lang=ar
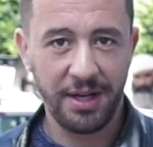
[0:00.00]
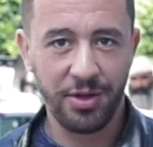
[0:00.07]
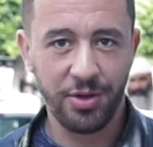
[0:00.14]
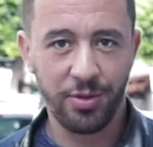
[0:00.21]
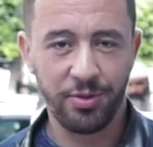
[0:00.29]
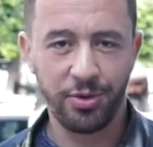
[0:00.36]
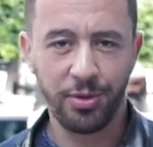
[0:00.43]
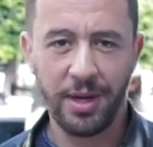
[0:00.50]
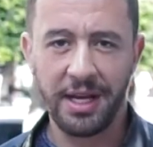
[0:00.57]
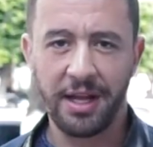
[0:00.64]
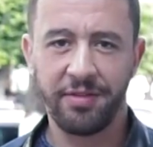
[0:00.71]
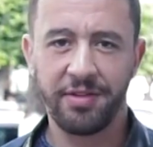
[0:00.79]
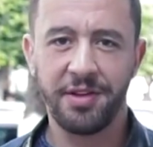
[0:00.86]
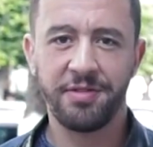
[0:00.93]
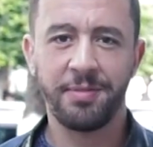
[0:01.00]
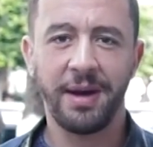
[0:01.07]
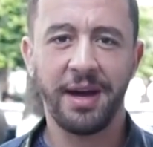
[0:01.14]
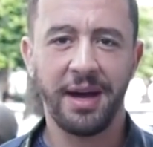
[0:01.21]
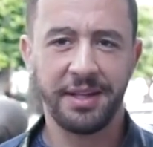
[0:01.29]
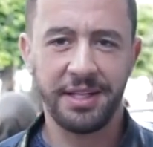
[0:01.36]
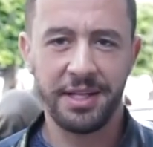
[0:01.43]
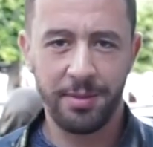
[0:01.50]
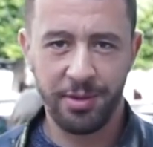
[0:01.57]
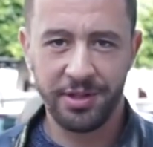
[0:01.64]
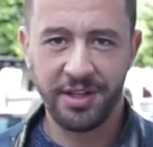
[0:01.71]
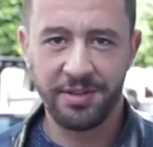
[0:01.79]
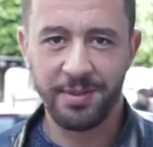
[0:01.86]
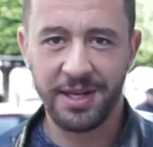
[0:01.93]
اليوم سؤال خفيف مع هديه
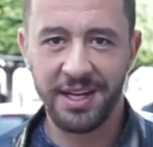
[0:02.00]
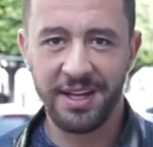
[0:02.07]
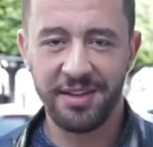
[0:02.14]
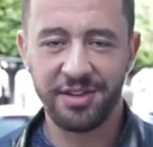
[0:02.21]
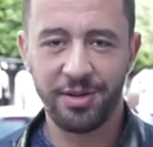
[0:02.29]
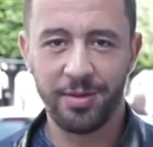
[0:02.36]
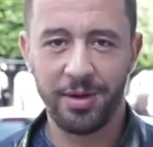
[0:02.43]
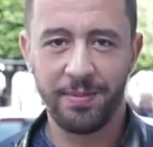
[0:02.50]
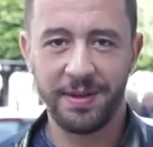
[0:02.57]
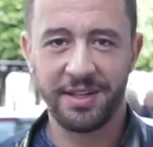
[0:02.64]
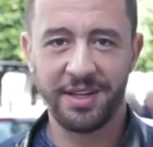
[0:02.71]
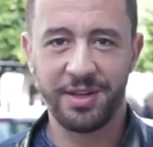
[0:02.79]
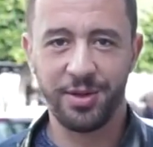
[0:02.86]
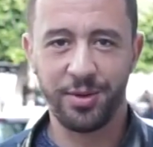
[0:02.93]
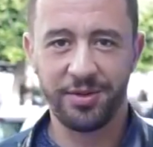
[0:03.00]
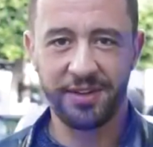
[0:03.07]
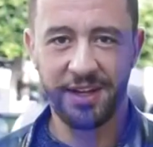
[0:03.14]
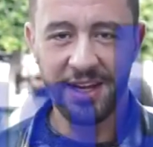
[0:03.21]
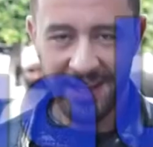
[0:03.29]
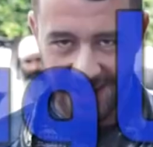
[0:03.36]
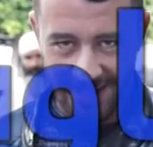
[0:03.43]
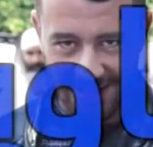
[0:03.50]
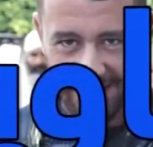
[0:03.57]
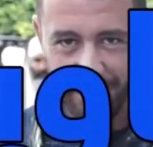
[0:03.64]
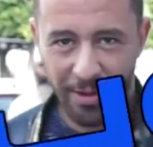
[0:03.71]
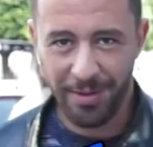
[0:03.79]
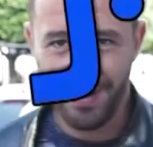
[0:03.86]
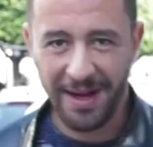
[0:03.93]
مهدات من قناتكم لاباتري نيوز تابعوا